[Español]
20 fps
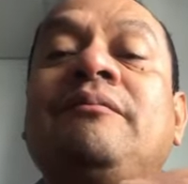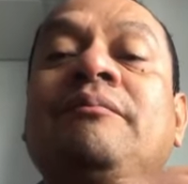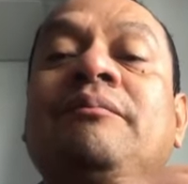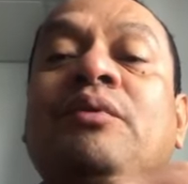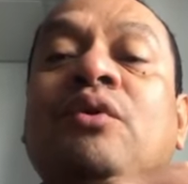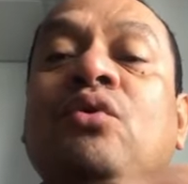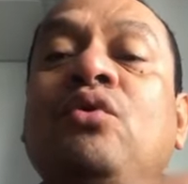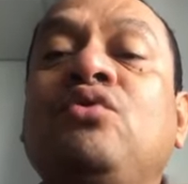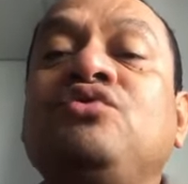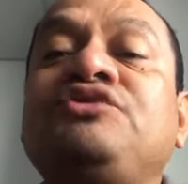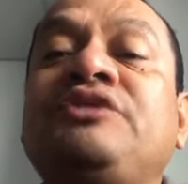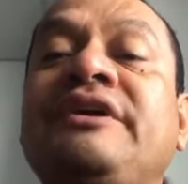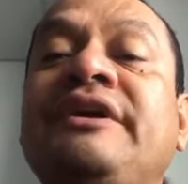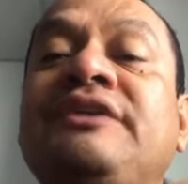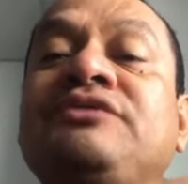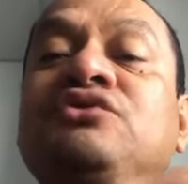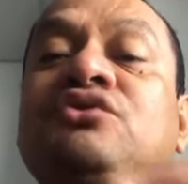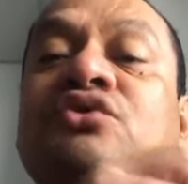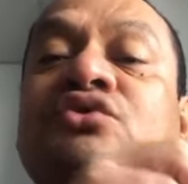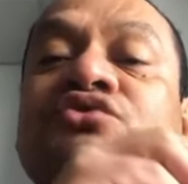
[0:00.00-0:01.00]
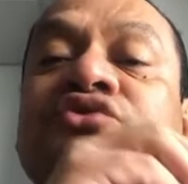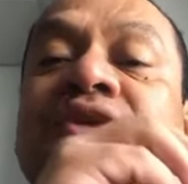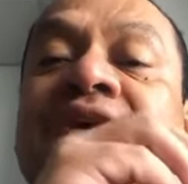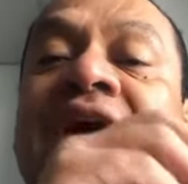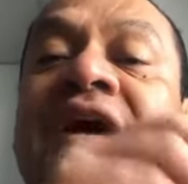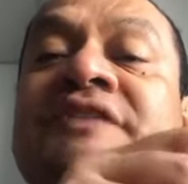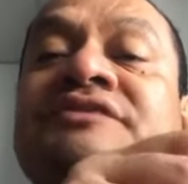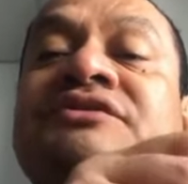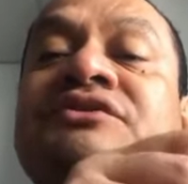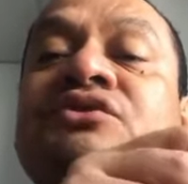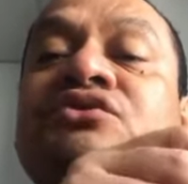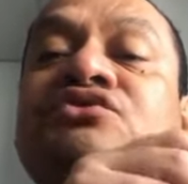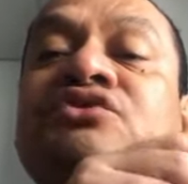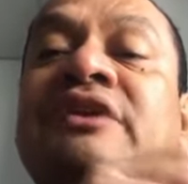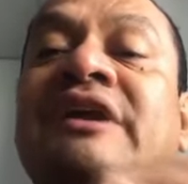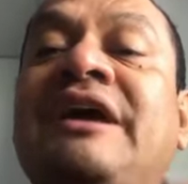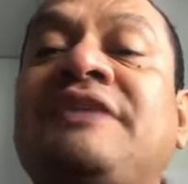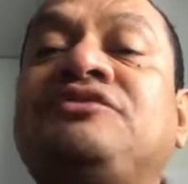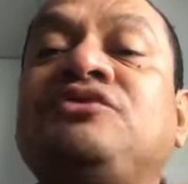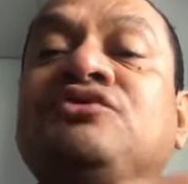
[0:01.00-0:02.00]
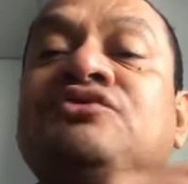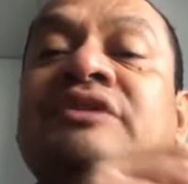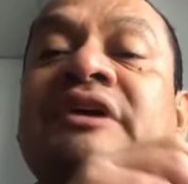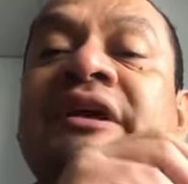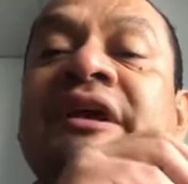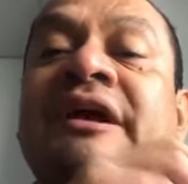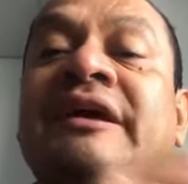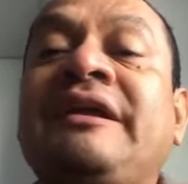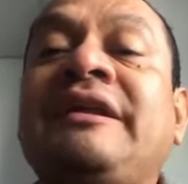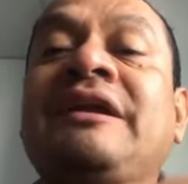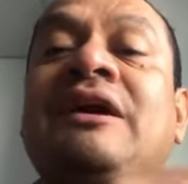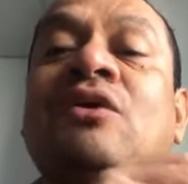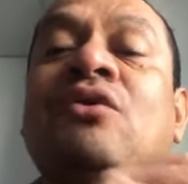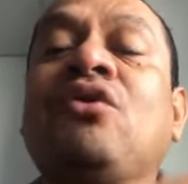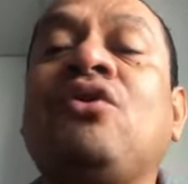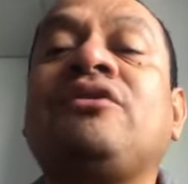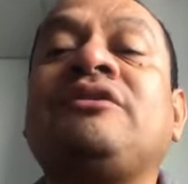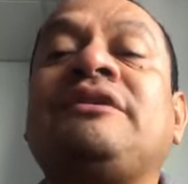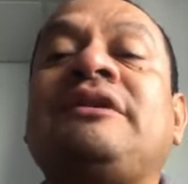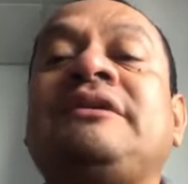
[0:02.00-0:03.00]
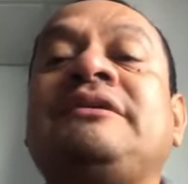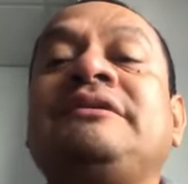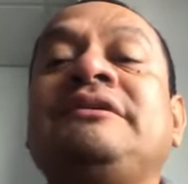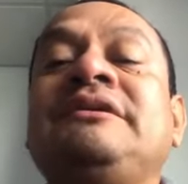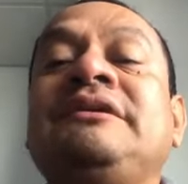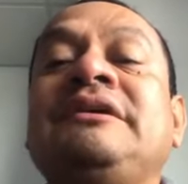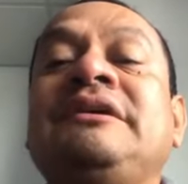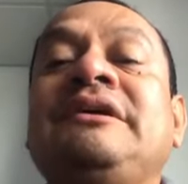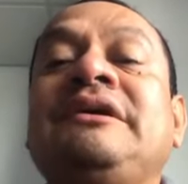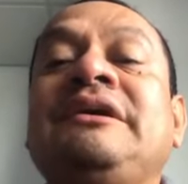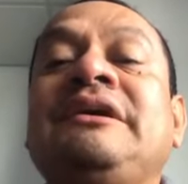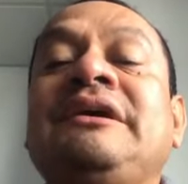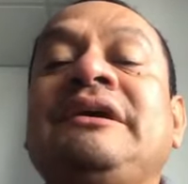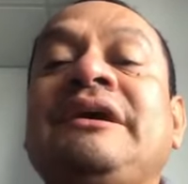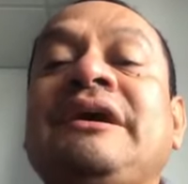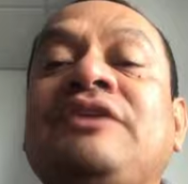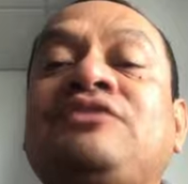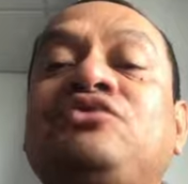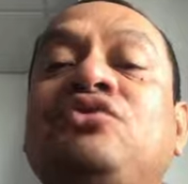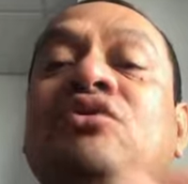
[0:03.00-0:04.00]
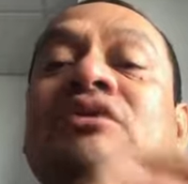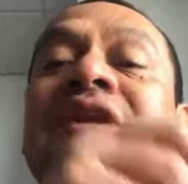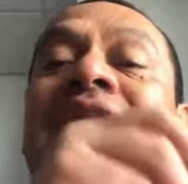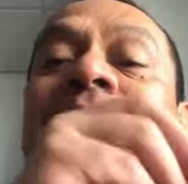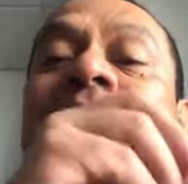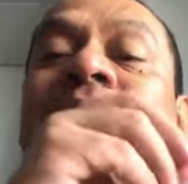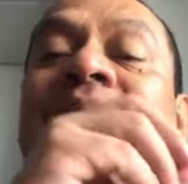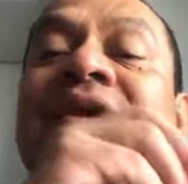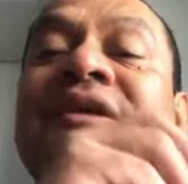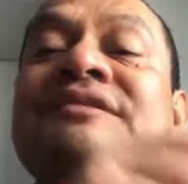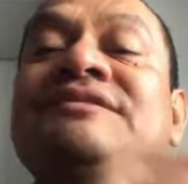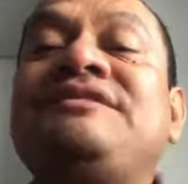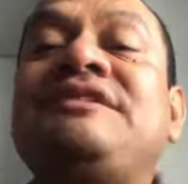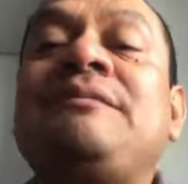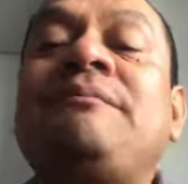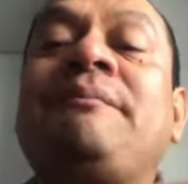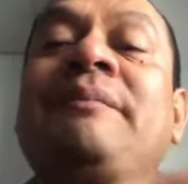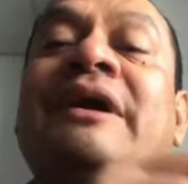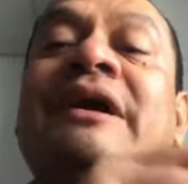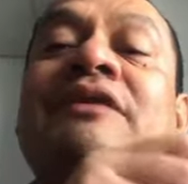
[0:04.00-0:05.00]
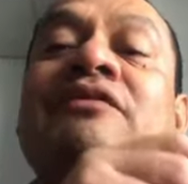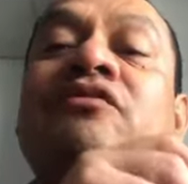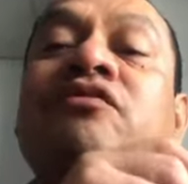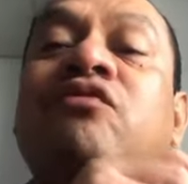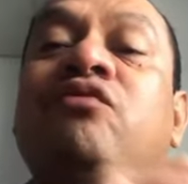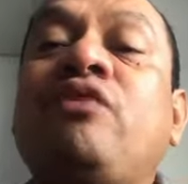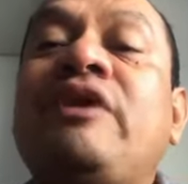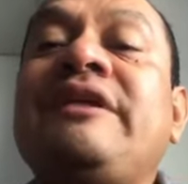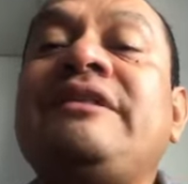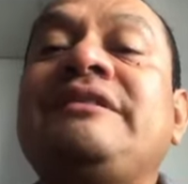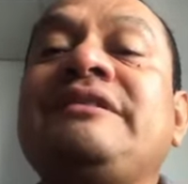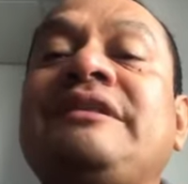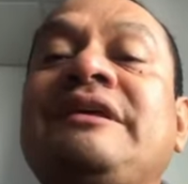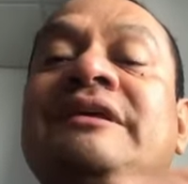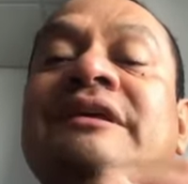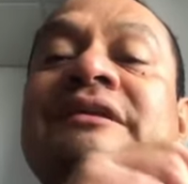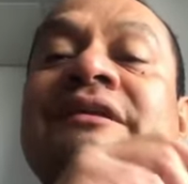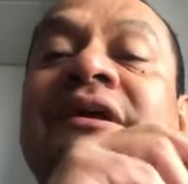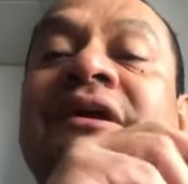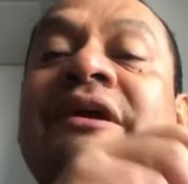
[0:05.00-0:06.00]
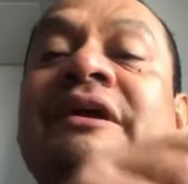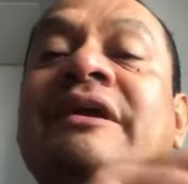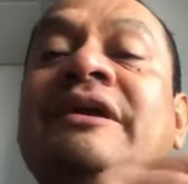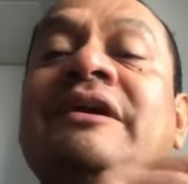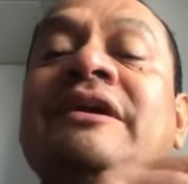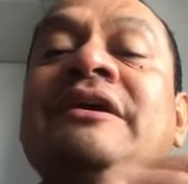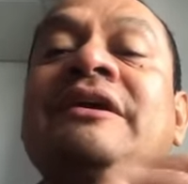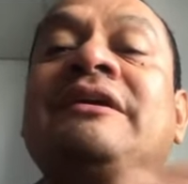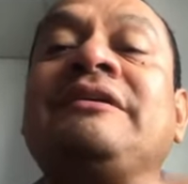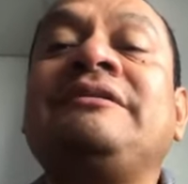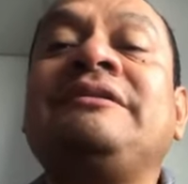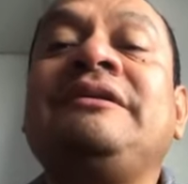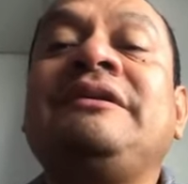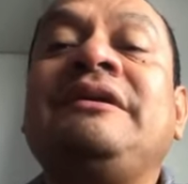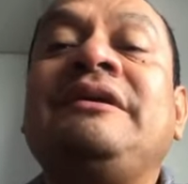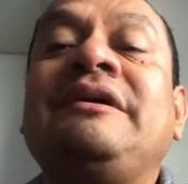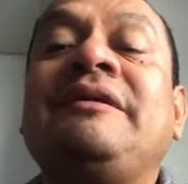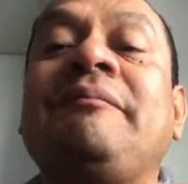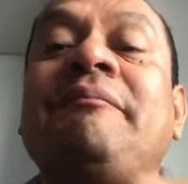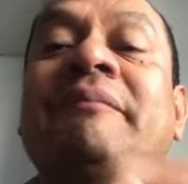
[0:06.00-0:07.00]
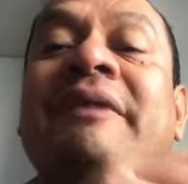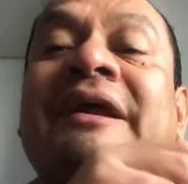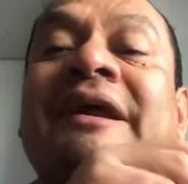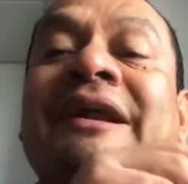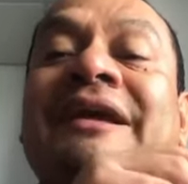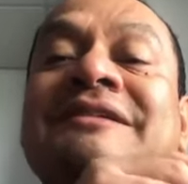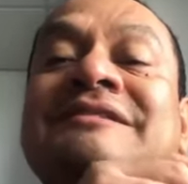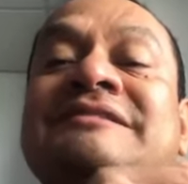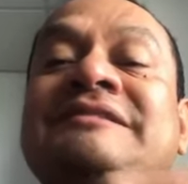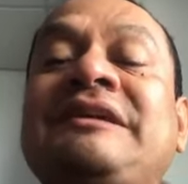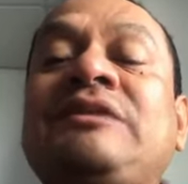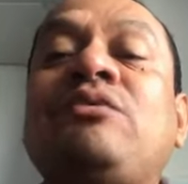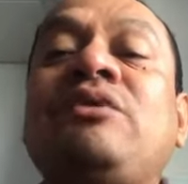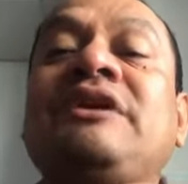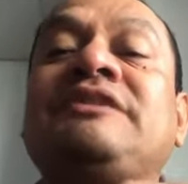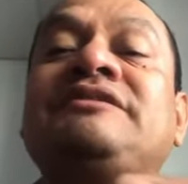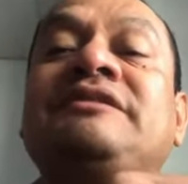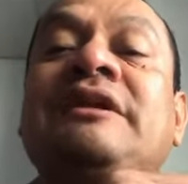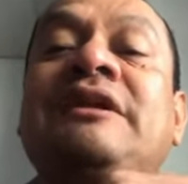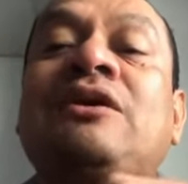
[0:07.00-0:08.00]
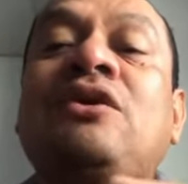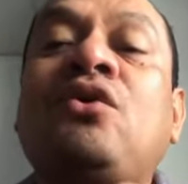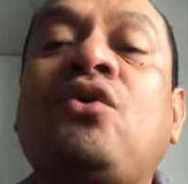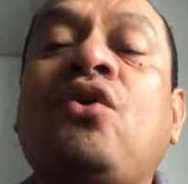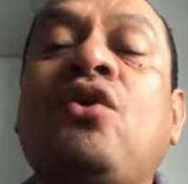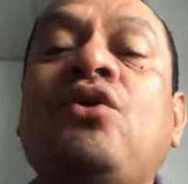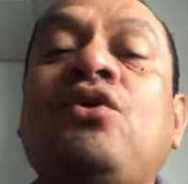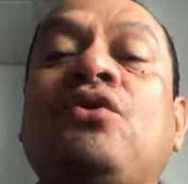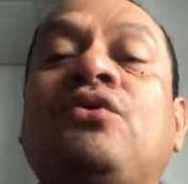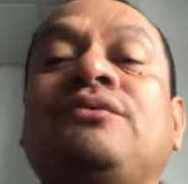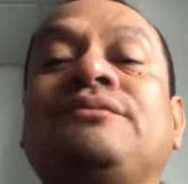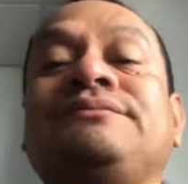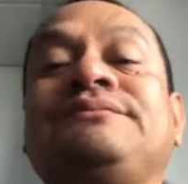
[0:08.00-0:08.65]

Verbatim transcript: producen estos ácidos grasos de cadena corta que son la principal fuente de energía para las células del colon.